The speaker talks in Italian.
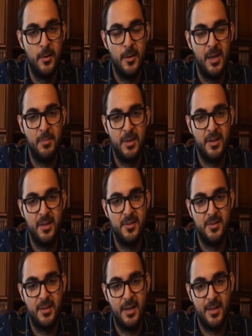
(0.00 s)
e badare in
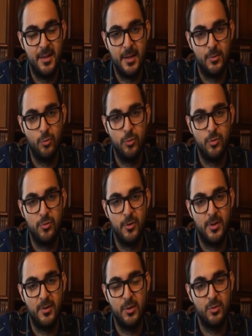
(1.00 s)
generale a tutto ciò
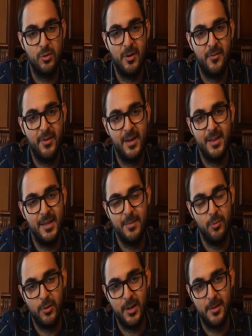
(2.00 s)
che una donna doveva fare
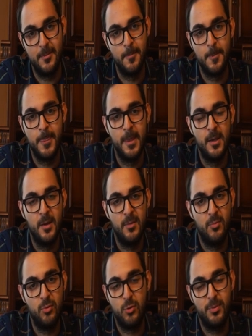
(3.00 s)
all'epoca,
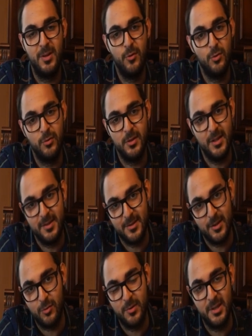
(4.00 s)
purtroppo i lavori
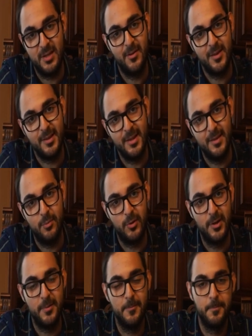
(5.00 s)
donneschi, come si chiamavano
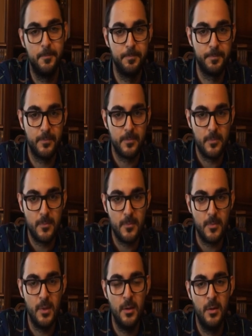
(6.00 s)
all'epoca.
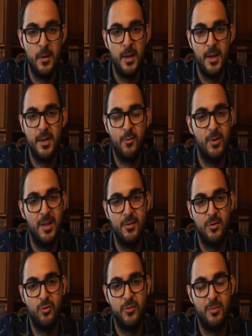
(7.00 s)
E
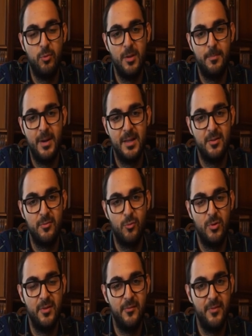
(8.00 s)
quell'anno andò via pure il padre in
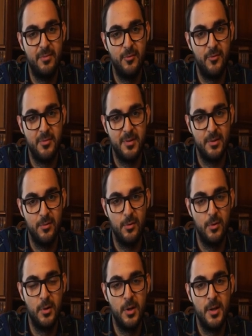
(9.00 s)
quell'inverno
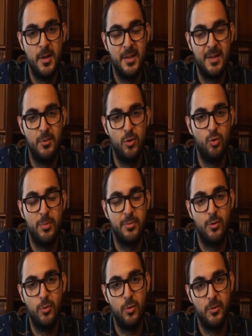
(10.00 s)
freddo, siamo di
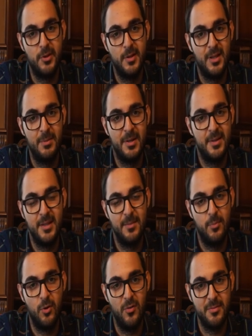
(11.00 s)
tubercolosi, la malattia dei
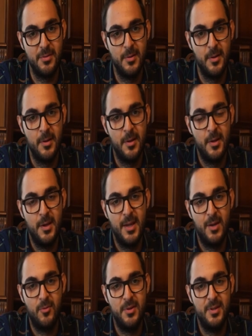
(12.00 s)
poveri,
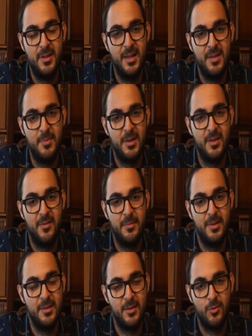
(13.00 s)
e quindi lei rimase
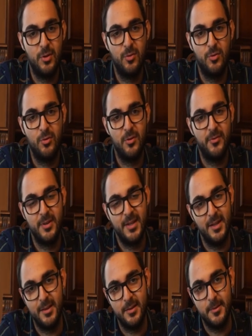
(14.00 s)
veramente sola con i suoi
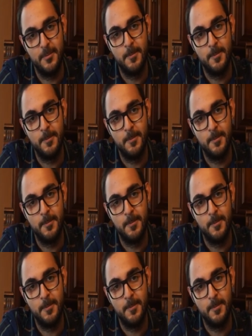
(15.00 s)
fratelli.